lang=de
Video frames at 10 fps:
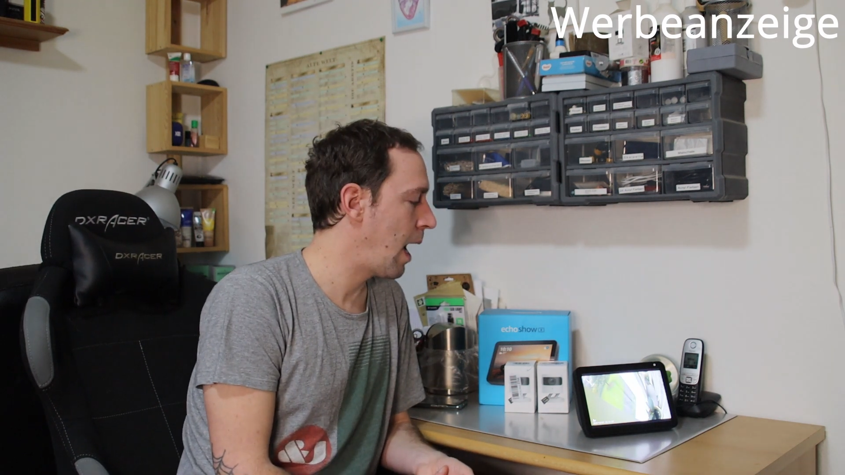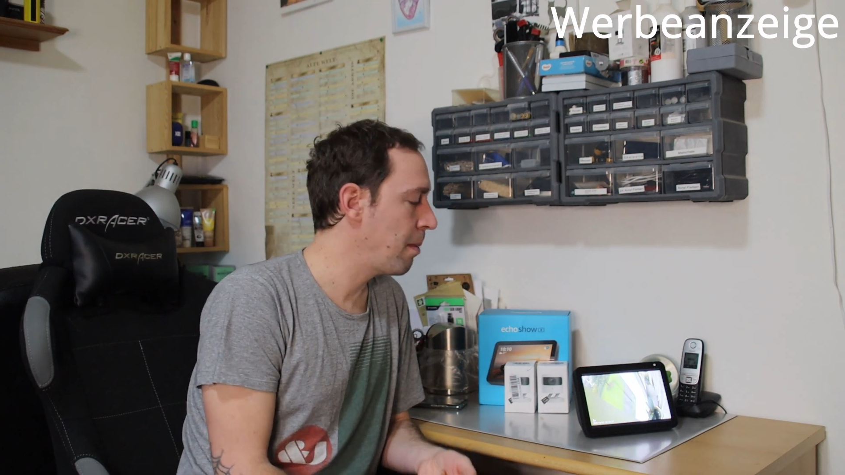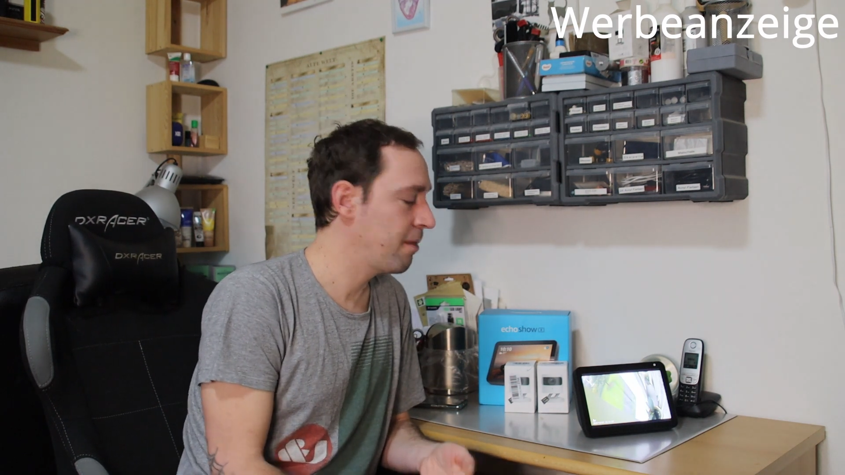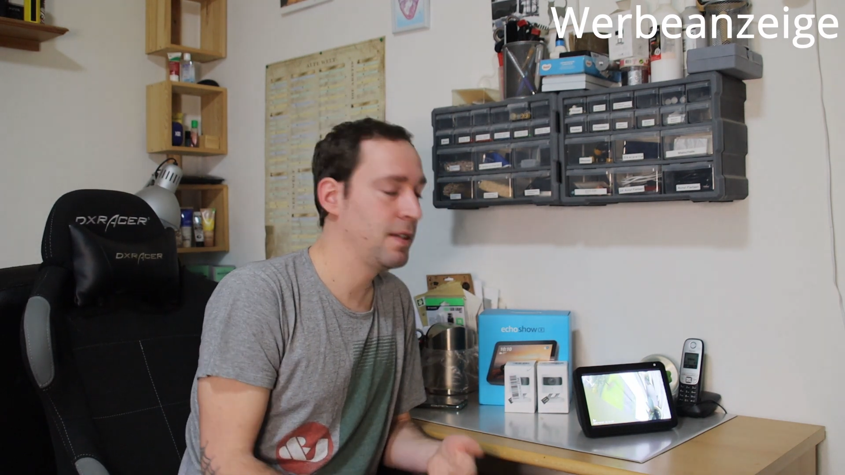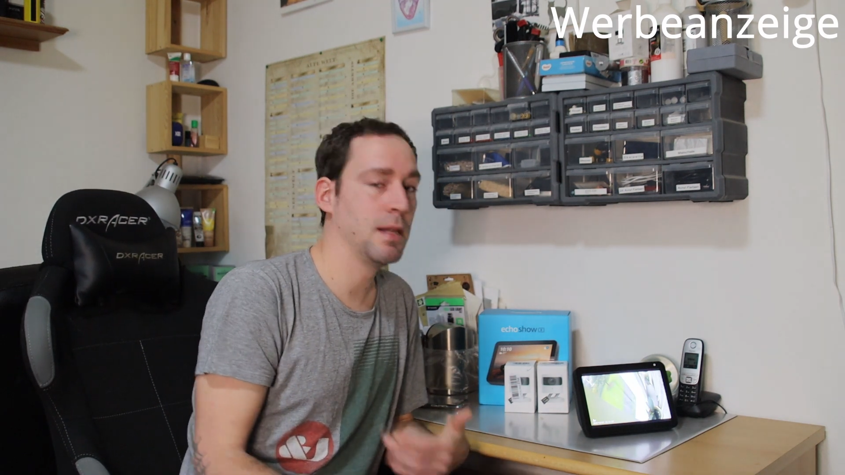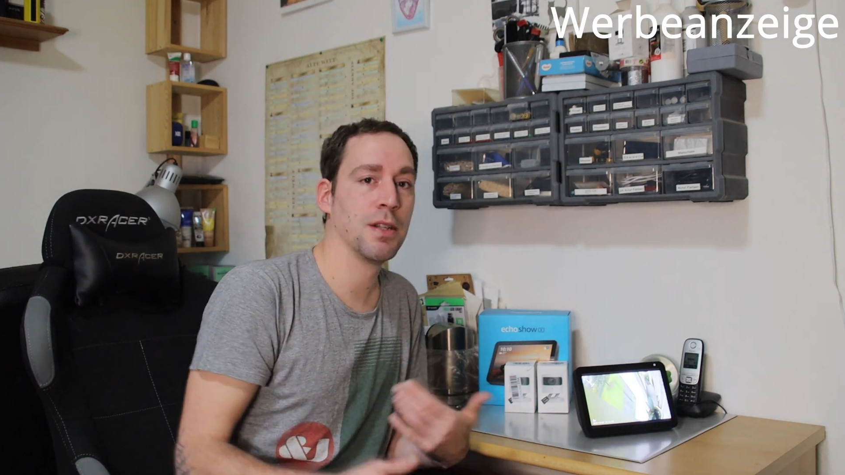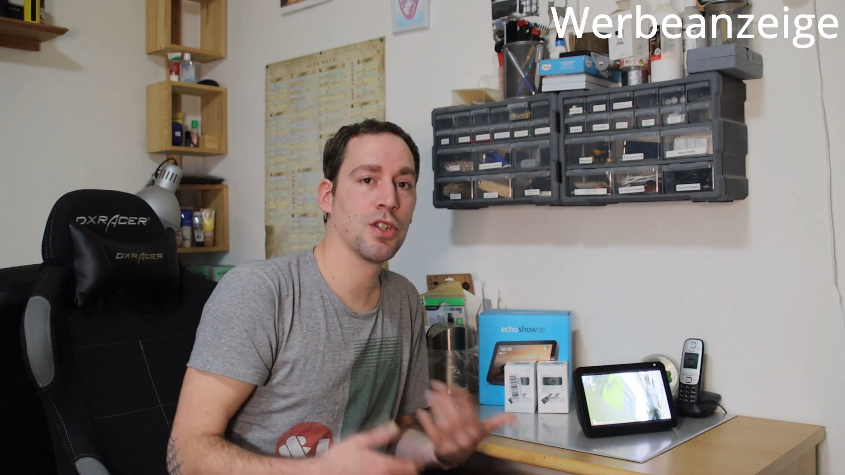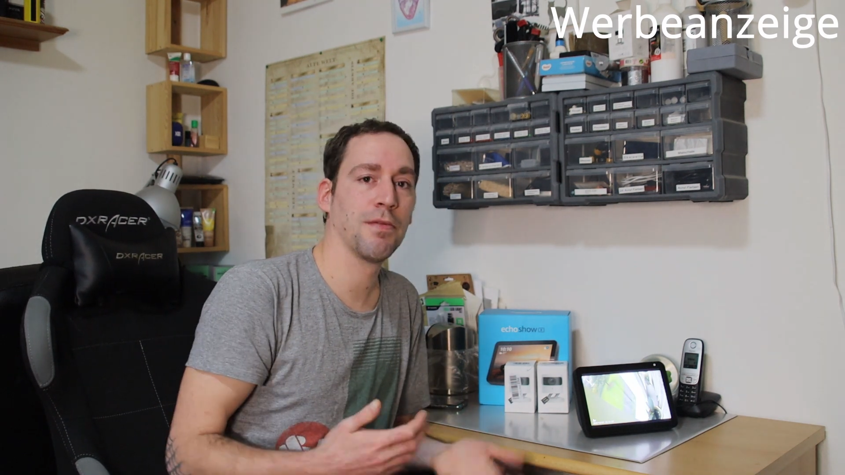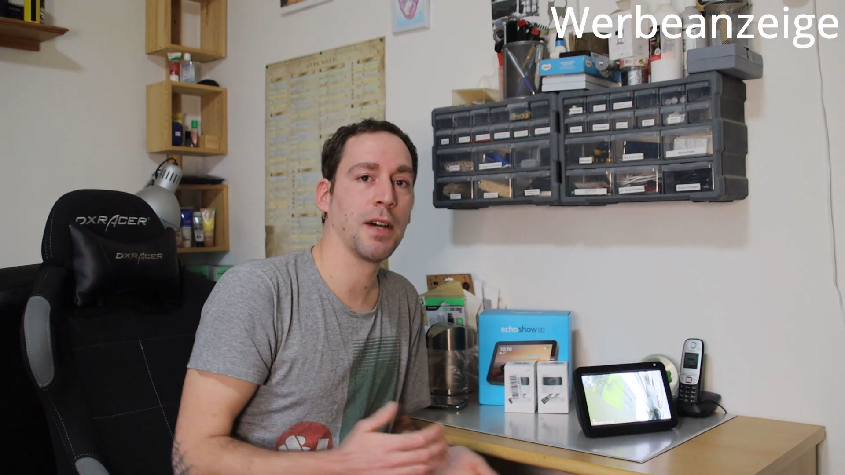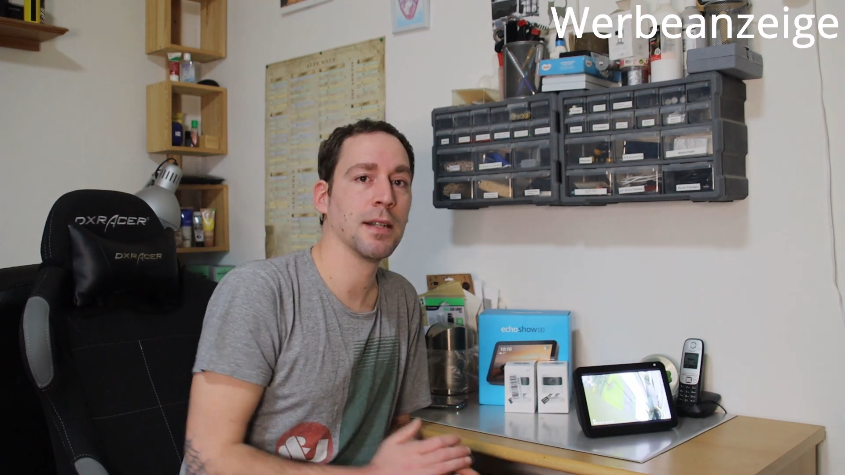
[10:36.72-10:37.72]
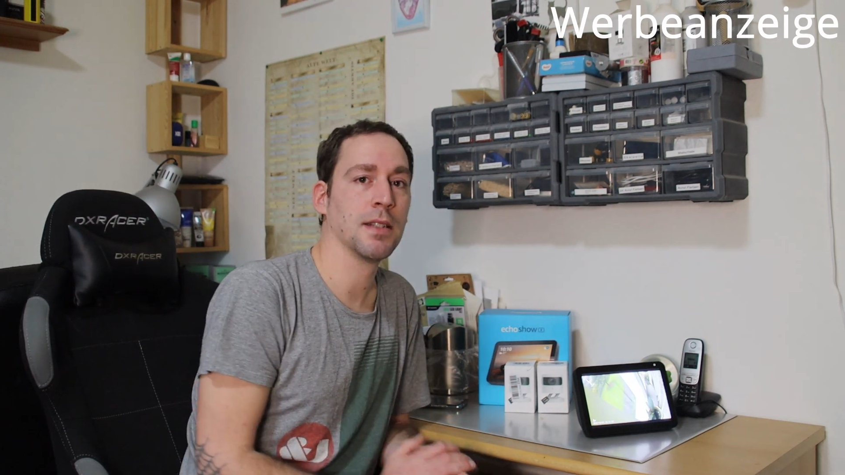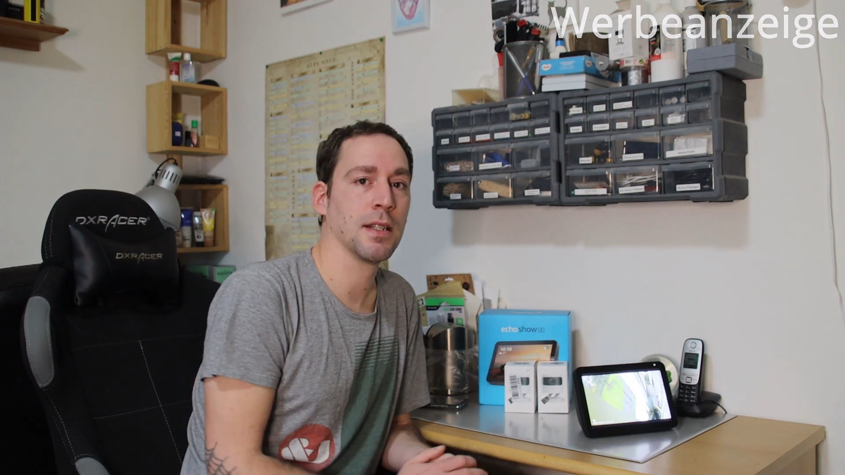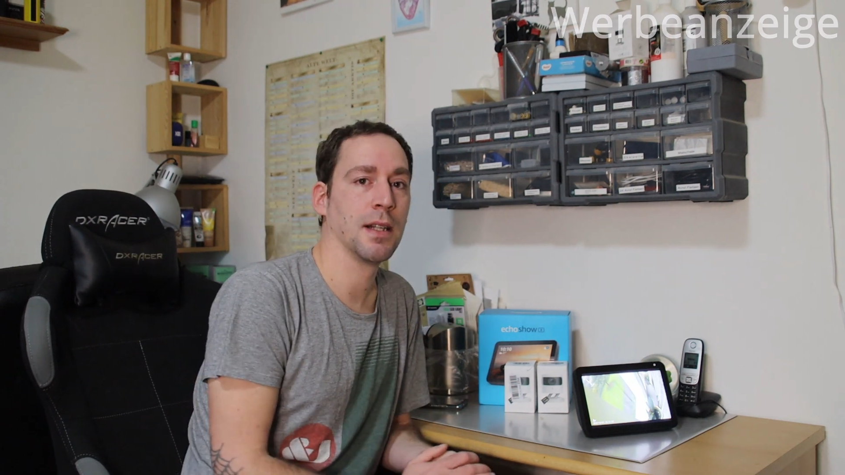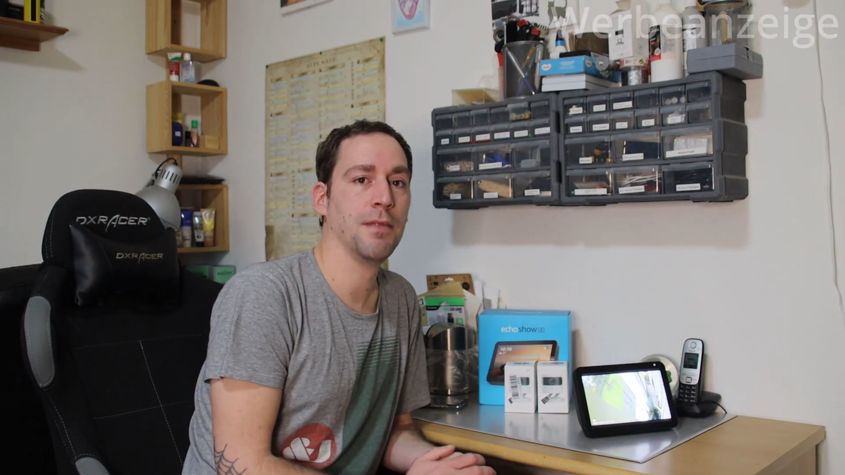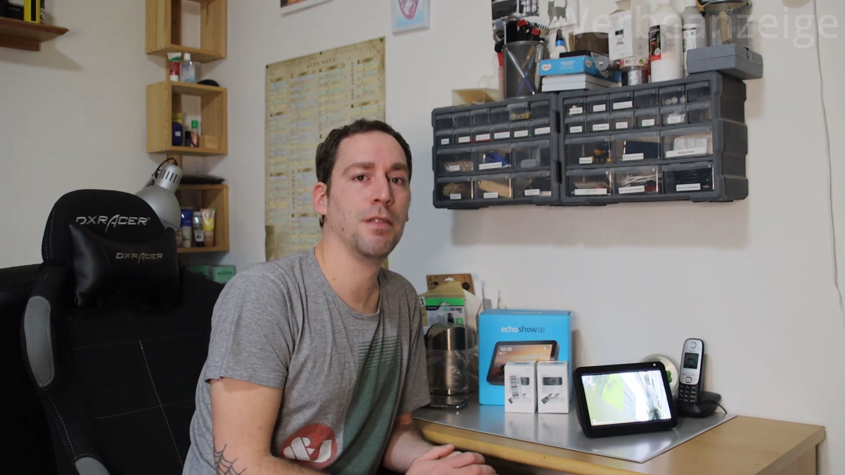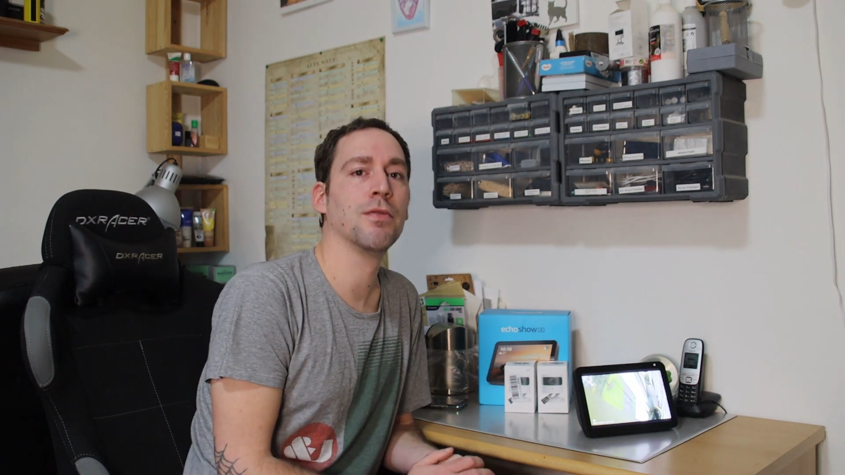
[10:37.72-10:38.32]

Aber viele Menschen fragen sich dann halt,